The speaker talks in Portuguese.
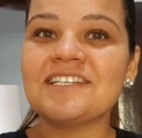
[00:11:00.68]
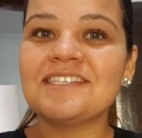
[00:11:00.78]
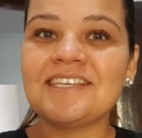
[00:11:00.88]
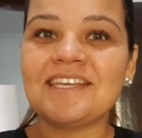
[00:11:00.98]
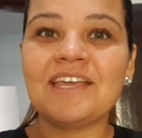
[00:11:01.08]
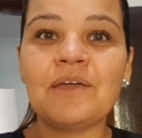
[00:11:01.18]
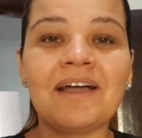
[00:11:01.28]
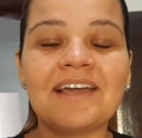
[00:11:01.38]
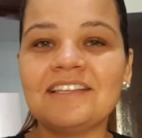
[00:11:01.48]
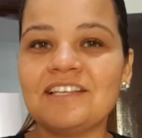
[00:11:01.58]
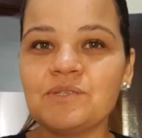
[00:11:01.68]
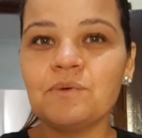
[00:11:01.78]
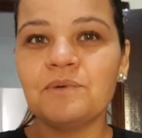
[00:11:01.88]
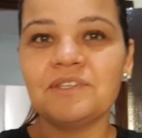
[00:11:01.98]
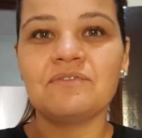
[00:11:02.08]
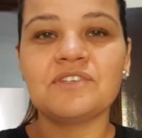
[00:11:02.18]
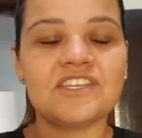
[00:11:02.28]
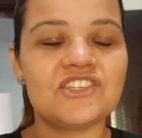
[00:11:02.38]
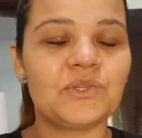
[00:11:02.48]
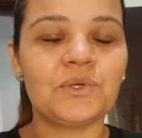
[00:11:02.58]
assim, eu agradeço muito a
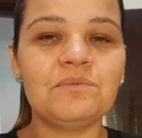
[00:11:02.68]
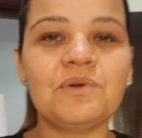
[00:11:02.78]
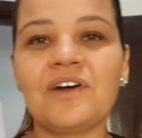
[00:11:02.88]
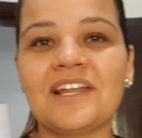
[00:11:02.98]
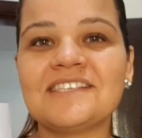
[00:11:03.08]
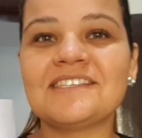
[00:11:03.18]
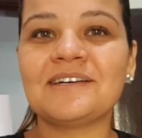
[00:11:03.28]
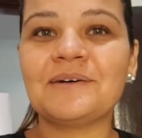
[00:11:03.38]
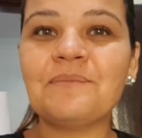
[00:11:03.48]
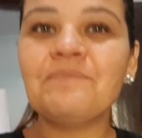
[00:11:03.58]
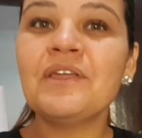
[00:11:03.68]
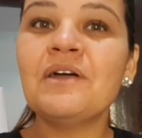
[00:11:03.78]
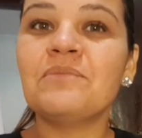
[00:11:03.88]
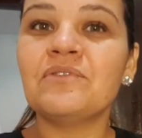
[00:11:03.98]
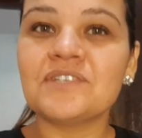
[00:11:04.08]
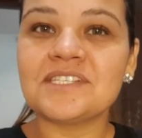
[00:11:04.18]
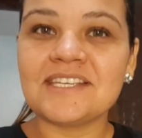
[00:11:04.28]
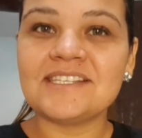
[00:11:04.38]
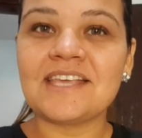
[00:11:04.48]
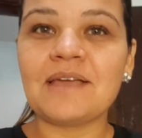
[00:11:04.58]
vocês de todo meu coração por
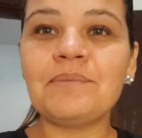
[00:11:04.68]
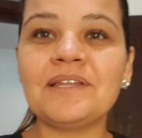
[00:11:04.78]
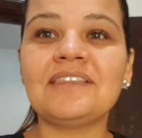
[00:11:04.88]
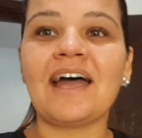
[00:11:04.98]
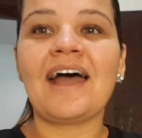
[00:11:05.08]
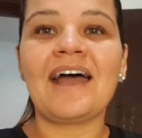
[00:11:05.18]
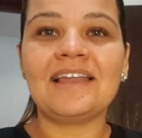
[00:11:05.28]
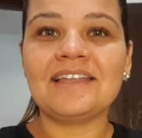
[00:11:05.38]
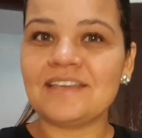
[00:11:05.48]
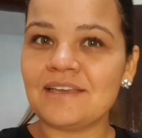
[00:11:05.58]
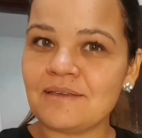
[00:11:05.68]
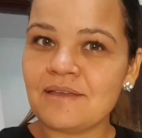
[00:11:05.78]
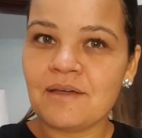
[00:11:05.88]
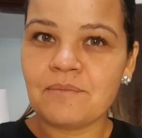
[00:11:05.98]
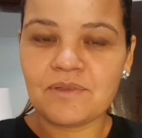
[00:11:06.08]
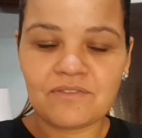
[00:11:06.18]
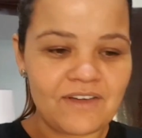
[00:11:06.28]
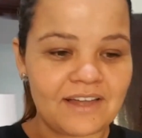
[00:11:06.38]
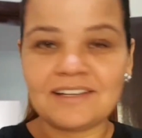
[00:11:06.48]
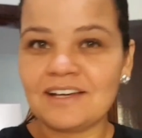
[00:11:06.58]
vocês sempre estar tá ali me
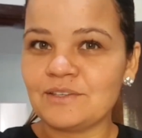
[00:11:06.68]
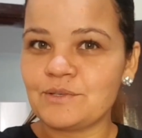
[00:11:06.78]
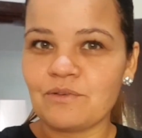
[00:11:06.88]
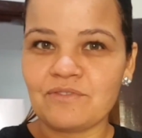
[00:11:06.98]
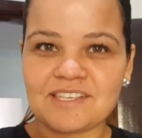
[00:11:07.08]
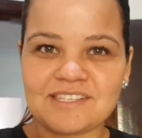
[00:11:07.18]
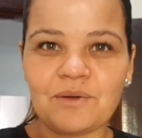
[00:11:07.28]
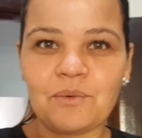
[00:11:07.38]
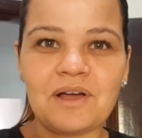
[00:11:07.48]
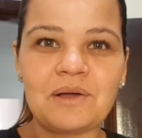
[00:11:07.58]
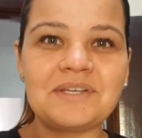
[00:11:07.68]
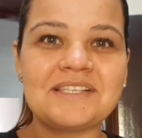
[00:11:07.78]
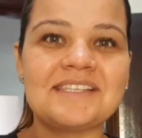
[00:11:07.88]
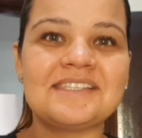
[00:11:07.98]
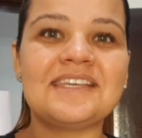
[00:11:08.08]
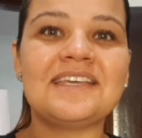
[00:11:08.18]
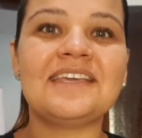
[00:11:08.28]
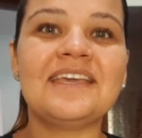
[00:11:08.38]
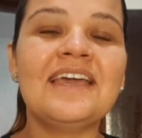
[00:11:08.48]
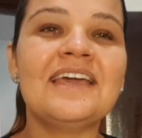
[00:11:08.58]
falando se eu fazer alguma coisa assim
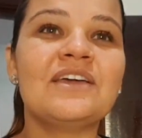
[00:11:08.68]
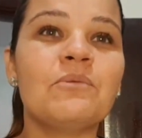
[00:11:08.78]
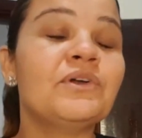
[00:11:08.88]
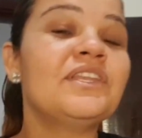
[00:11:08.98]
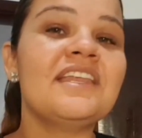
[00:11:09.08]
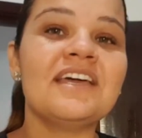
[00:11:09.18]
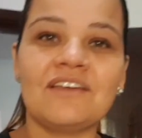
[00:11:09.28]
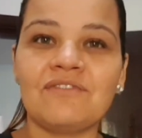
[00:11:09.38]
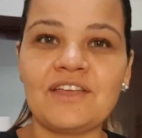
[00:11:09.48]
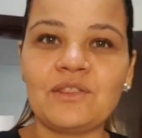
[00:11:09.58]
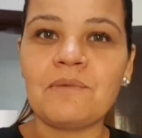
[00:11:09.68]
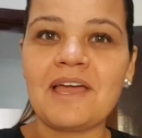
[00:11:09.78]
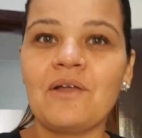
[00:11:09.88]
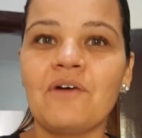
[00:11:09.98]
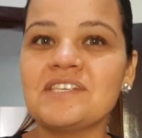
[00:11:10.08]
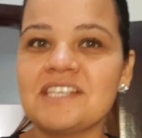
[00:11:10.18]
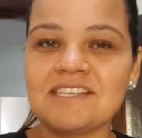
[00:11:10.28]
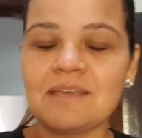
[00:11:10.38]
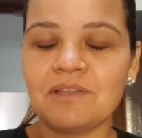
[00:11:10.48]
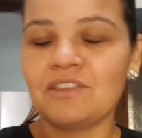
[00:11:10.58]
que eu poderia ter feito melhor, vocês
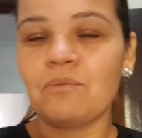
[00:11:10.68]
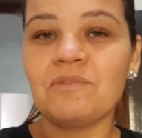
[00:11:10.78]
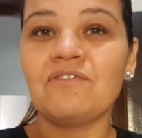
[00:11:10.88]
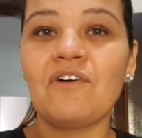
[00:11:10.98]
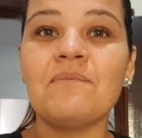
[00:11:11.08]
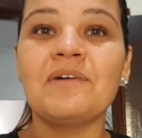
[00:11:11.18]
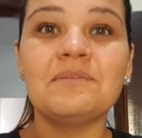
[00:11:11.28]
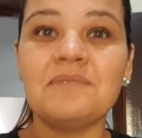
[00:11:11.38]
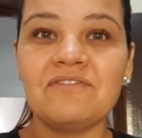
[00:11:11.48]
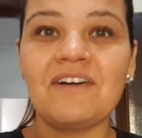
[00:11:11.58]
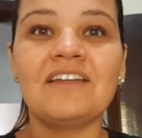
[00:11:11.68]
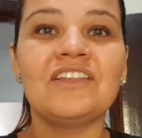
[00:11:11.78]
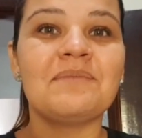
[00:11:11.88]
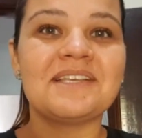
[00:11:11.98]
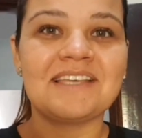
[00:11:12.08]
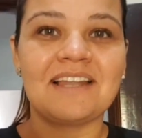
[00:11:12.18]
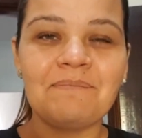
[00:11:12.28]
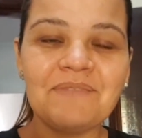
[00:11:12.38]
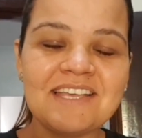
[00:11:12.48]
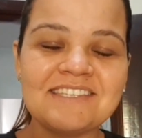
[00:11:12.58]
sempre estão me formando, me falando, né, Marcela?
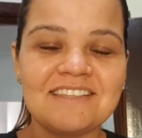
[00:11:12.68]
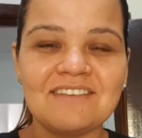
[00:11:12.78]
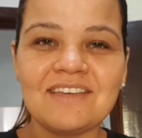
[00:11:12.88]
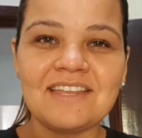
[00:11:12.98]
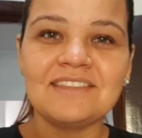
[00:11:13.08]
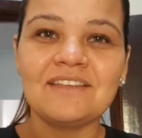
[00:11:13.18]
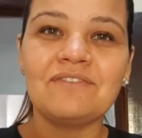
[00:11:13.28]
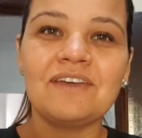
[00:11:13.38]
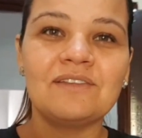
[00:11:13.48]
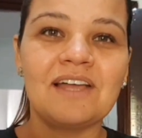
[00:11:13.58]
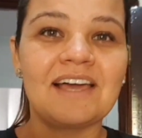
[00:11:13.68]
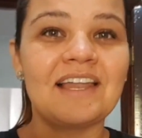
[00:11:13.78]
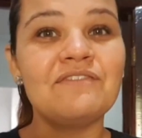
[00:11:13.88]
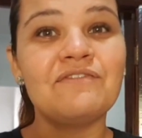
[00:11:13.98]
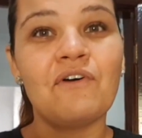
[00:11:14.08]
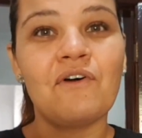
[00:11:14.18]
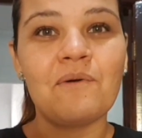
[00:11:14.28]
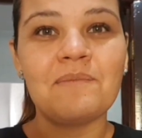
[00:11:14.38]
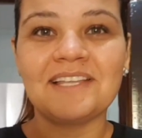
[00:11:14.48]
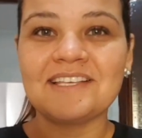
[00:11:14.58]
Você deveria ter feito daquela
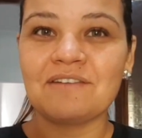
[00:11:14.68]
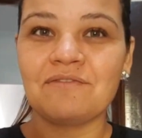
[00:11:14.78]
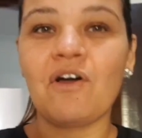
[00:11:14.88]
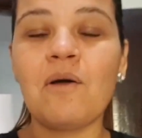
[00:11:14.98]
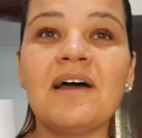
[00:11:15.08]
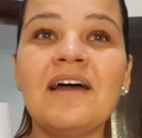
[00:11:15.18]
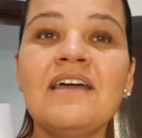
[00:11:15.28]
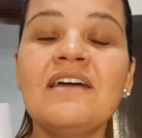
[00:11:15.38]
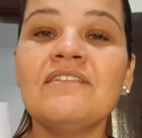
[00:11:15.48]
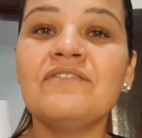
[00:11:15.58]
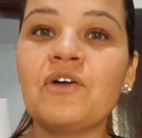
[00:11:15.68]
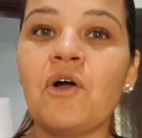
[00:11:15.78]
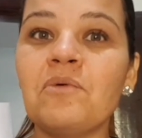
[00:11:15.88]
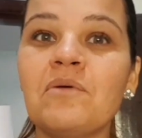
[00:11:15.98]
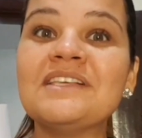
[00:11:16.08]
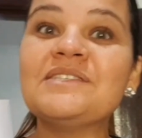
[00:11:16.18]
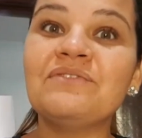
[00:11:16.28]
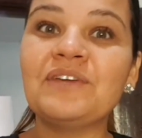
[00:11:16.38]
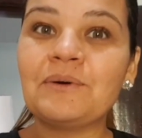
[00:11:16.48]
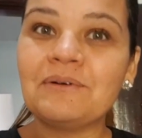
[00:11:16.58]
forma, dessa forma ficou bom, mas não
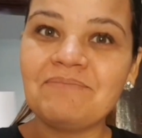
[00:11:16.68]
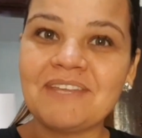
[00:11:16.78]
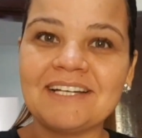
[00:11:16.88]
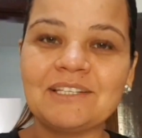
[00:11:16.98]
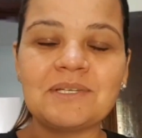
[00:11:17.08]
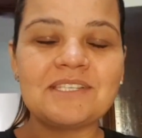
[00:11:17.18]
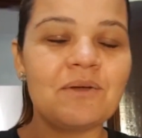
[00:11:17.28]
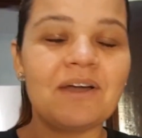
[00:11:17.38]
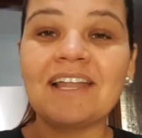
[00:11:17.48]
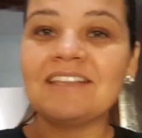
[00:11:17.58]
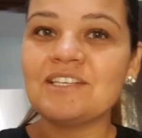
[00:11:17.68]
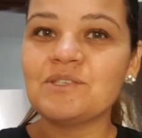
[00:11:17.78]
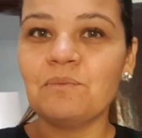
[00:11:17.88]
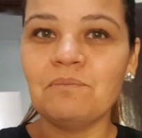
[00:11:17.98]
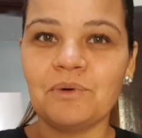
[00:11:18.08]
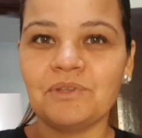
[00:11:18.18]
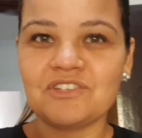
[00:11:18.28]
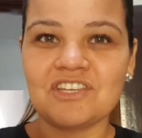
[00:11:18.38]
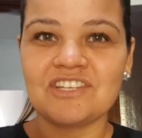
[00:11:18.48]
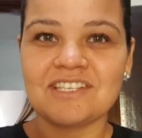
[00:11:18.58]
ficou tanto, assim, eu agradeço muito,
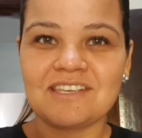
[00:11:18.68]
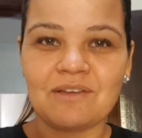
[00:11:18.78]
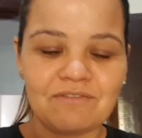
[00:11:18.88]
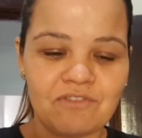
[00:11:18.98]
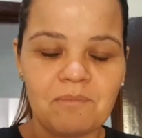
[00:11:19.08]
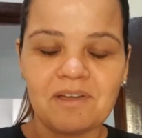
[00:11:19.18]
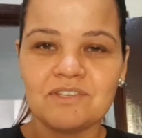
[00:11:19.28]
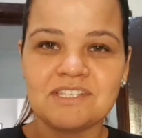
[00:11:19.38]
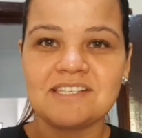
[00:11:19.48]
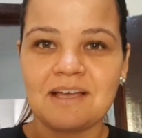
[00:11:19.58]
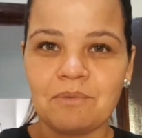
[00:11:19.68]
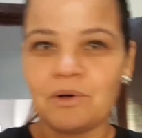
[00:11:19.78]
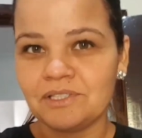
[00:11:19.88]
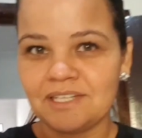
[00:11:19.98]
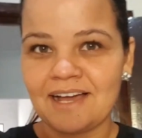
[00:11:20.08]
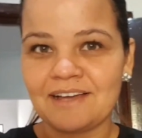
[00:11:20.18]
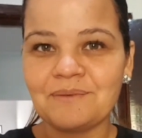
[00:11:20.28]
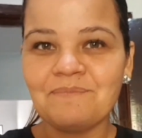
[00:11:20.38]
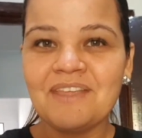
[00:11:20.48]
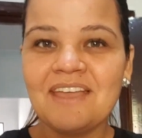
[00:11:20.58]
gente, assim, a forma que vocês abordaram
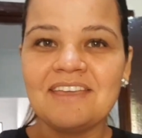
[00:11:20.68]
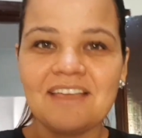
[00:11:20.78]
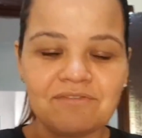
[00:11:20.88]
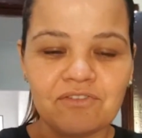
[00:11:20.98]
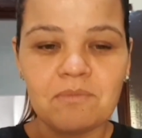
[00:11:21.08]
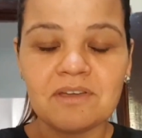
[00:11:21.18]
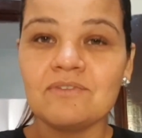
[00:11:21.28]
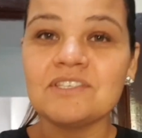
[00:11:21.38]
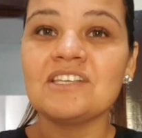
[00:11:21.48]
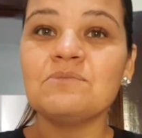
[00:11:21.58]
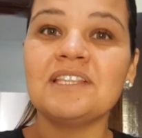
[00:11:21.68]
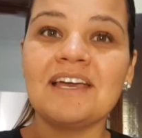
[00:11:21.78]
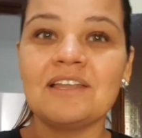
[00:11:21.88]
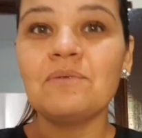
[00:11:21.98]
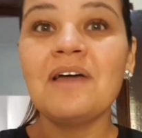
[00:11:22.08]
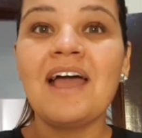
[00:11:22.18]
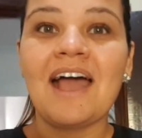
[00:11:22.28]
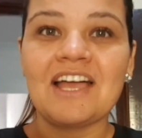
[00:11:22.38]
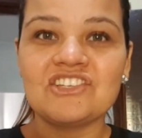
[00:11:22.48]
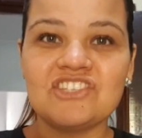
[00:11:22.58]
e a forma que vocês me deram
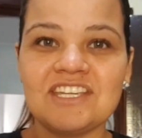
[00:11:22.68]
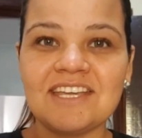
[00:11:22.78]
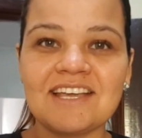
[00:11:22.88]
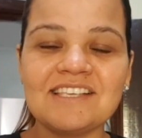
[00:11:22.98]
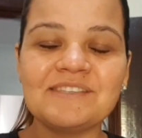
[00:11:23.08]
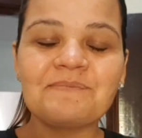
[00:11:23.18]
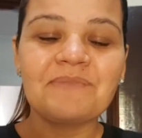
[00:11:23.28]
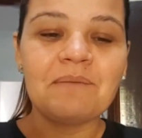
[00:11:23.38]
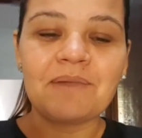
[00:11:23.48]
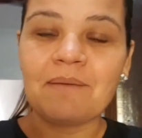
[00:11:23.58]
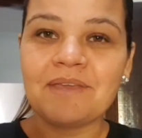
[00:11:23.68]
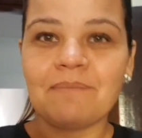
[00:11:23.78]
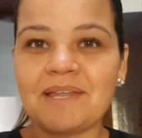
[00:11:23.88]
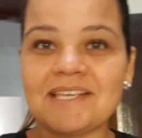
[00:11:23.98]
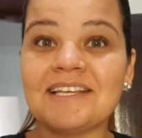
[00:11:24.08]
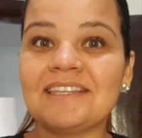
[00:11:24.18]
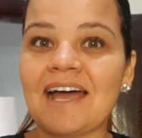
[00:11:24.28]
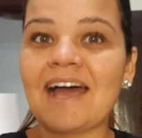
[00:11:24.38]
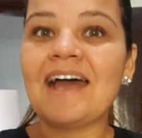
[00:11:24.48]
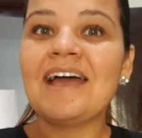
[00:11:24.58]
as dicas para me
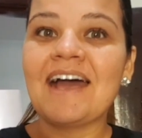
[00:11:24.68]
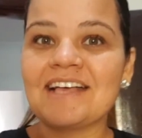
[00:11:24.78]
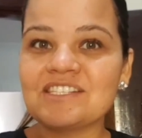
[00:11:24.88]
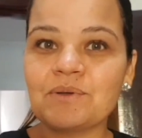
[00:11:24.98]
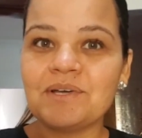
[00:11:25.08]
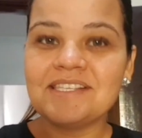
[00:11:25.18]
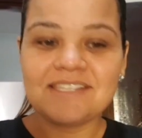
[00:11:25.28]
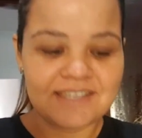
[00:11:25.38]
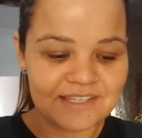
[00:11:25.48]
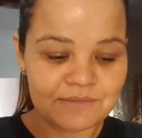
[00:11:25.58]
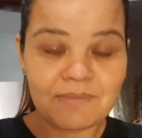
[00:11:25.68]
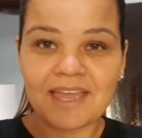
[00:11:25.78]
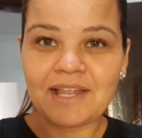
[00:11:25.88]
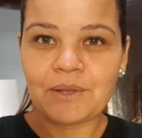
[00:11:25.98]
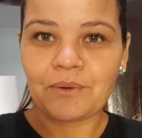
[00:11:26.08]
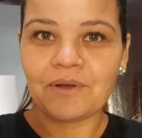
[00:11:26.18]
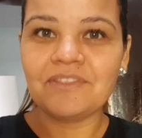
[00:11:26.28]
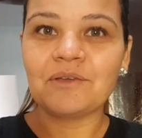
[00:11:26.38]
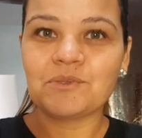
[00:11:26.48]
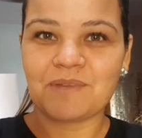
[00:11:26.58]
apresentar as coisinhas melhor,
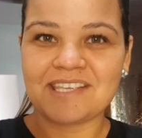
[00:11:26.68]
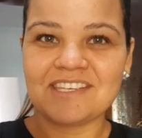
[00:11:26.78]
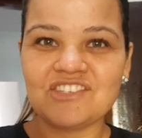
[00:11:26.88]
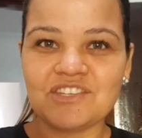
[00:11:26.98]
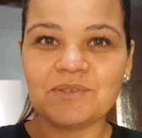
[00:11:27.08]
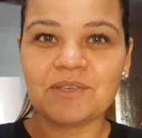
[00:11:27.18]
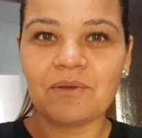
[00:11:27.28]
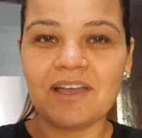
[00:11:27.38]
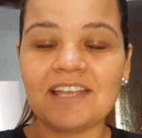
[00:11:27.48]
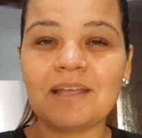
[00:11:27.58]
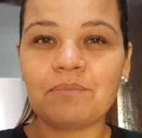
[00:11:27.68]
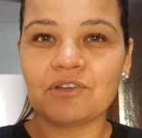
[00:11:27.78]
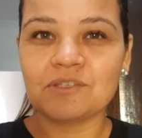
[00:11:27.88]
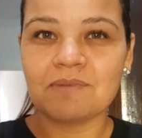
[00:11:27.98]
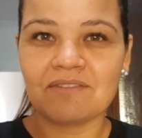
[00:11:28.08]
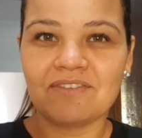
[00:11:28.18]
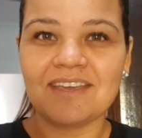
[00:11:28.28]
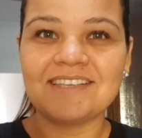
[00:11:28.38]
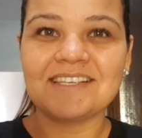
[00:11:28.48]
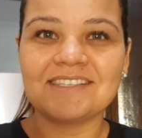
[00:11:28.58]
né, os presentinhos que eu ganhei. Da próxima
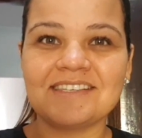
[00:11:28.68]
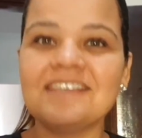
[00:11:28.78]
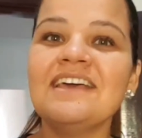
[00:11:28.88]
vez, assim,